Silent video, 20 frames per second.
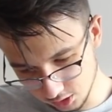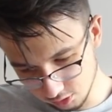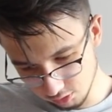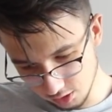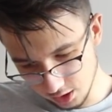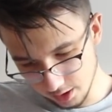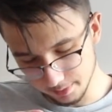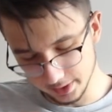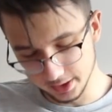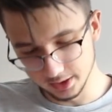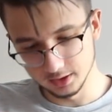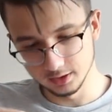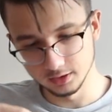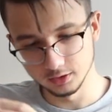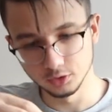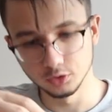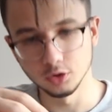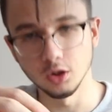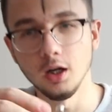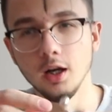atılıyor ama.
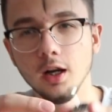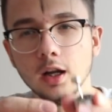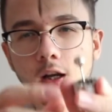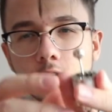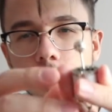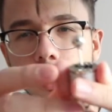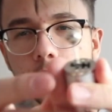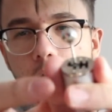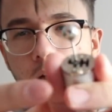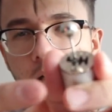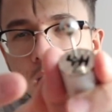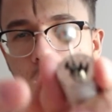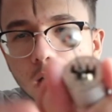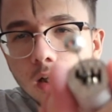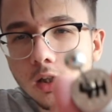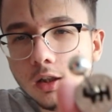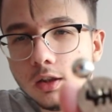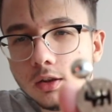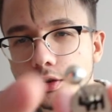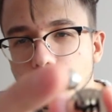Şöyle.
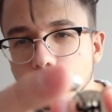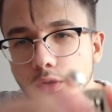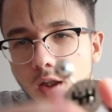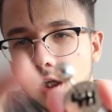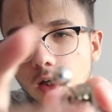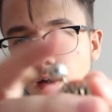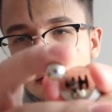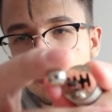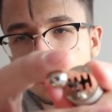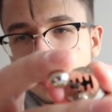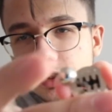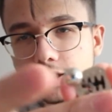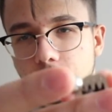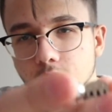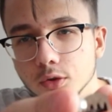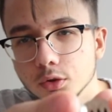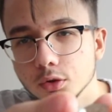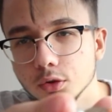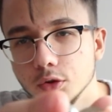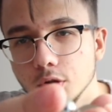Şunlar vites
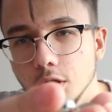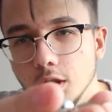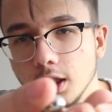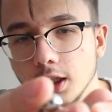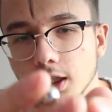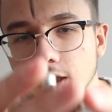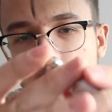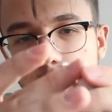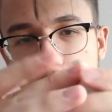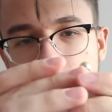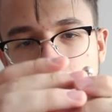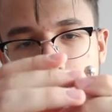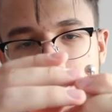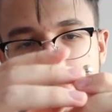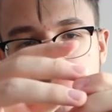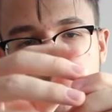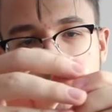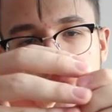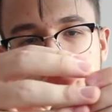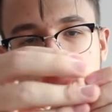atıyorsun şöyle.
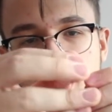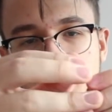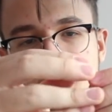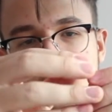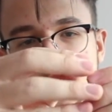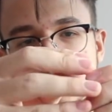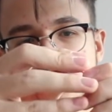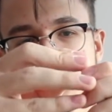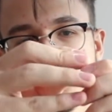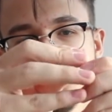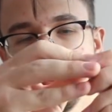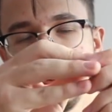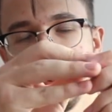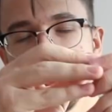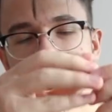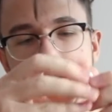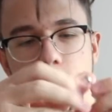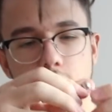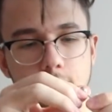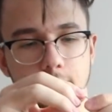Ama zor
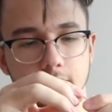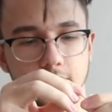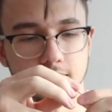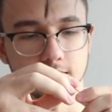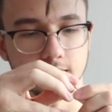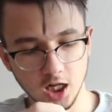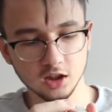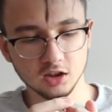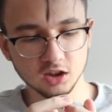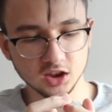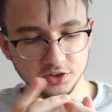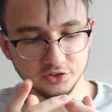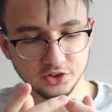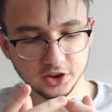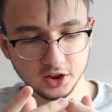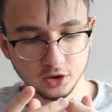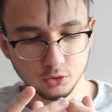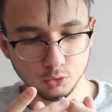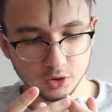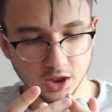atılıyor biraz. 6.
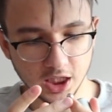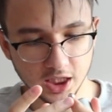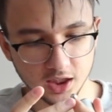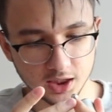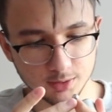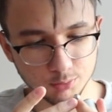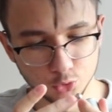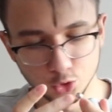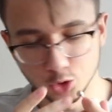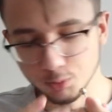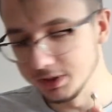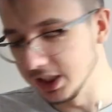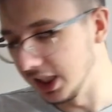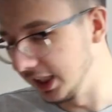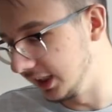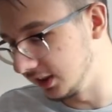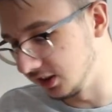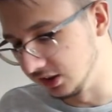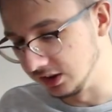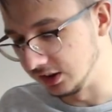vitese dur kavrasın çünkü biz
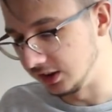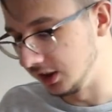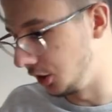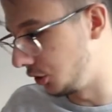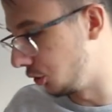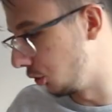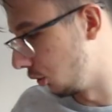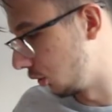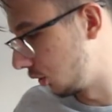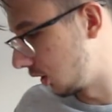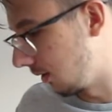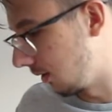hayatı hızlı yaşıyoruz